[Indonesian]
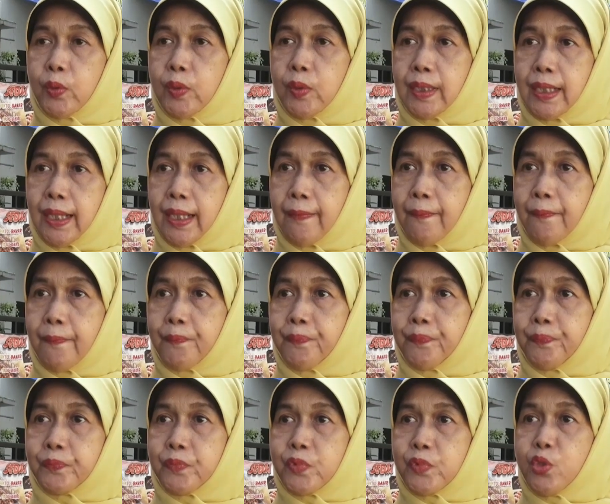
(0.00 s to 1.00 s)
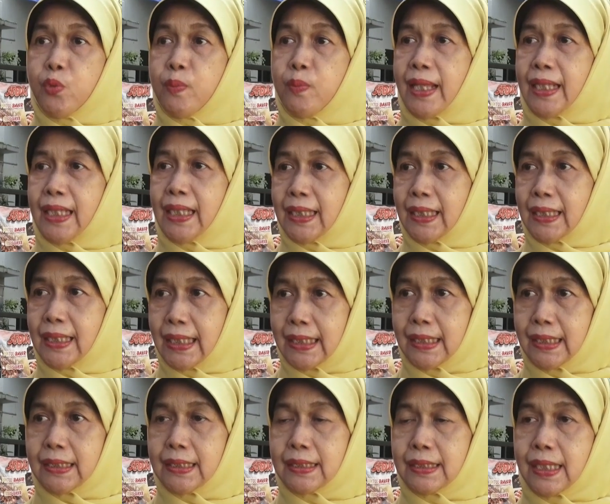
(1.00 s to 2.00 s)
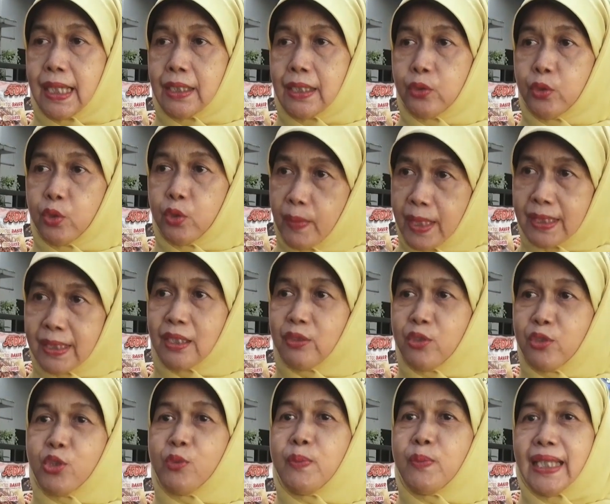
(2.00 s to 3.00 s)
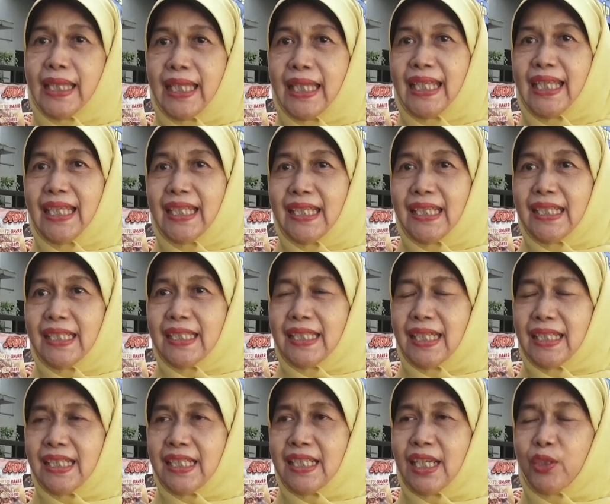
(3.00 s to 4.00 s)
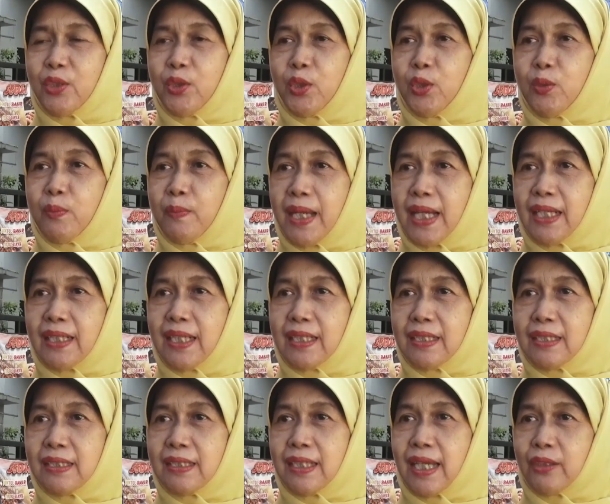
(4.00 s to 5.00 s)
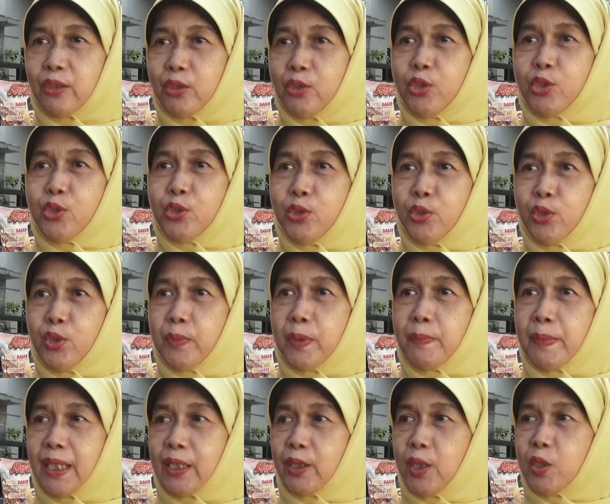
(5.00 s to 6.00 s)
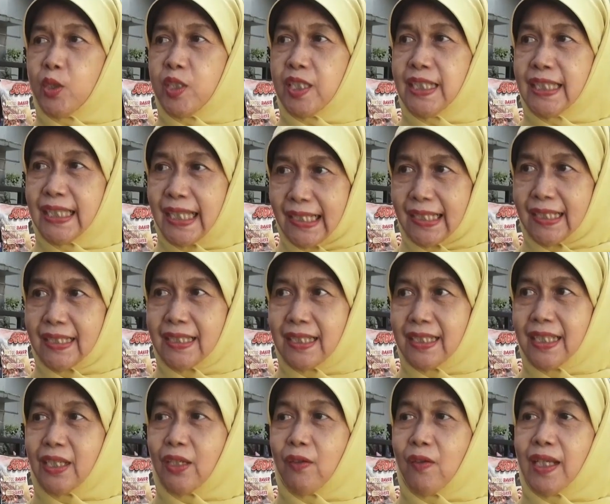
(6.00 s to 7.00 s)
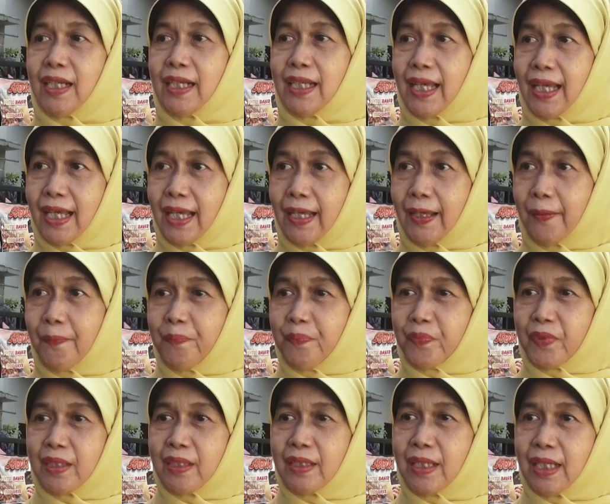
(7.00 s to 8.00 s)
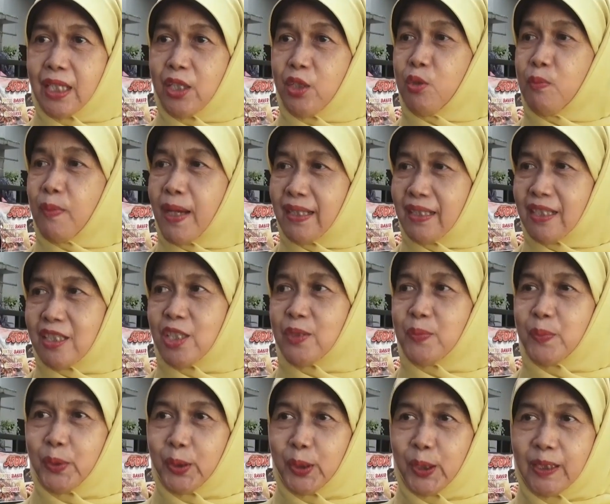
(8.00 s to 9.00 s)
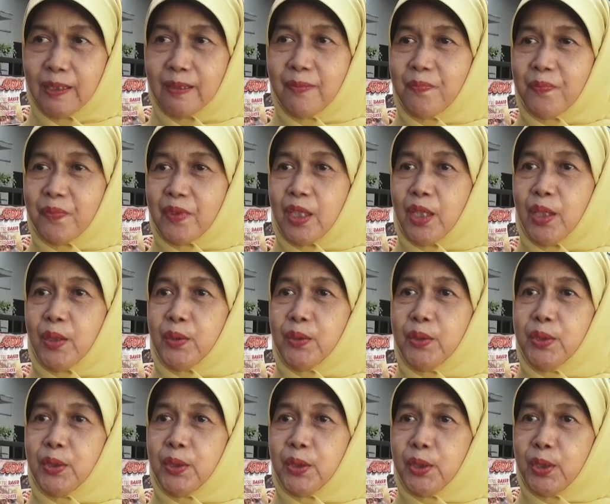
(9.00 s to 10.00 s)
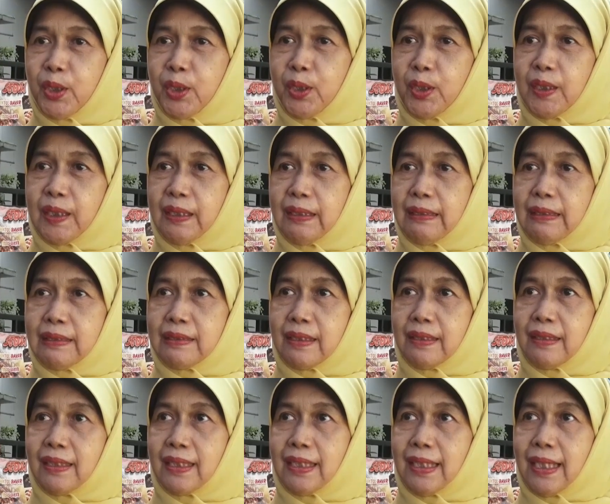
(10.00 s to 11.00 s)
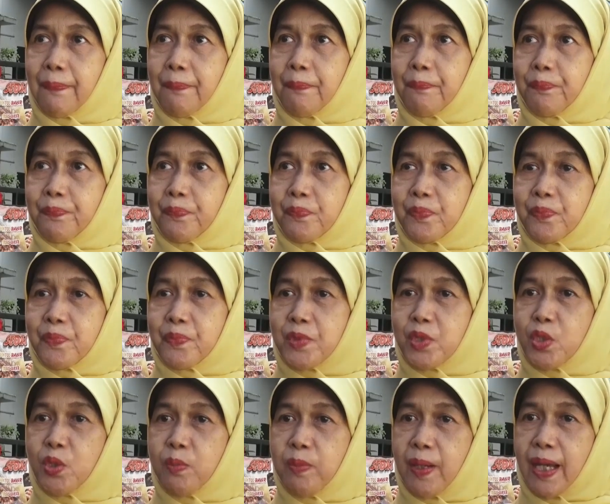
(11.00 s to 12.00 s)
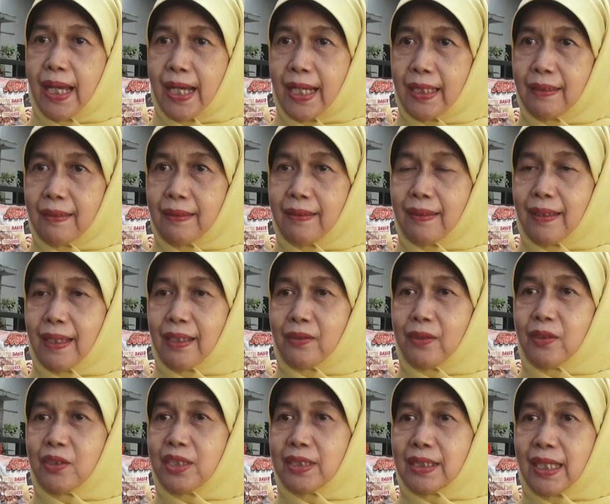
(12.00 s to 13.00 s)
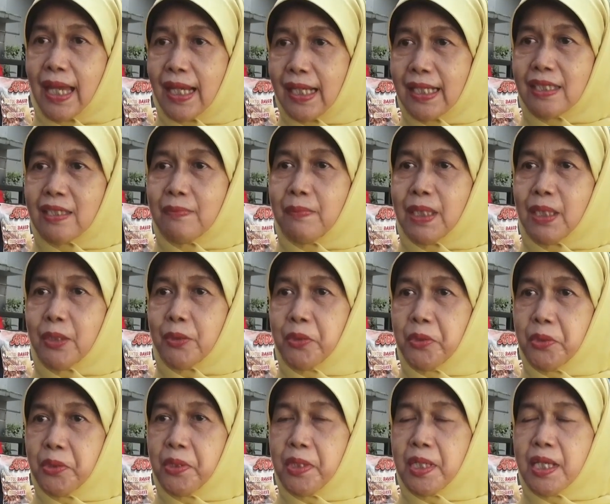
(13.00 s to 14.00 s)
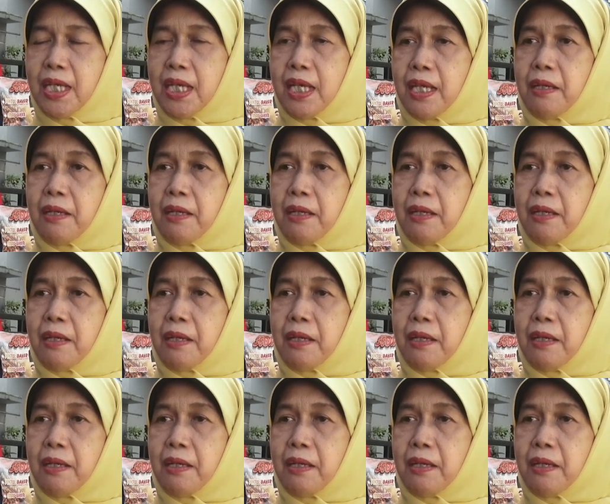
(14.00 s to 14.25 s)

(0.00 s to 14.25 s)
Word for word: program jumantik satu rumah satu jumantik jadi satu rumah ada satu juru pemantau jutik jadi keluarga dari rumah tersebut untuk uh, setiap Jumat atau sekali seminggu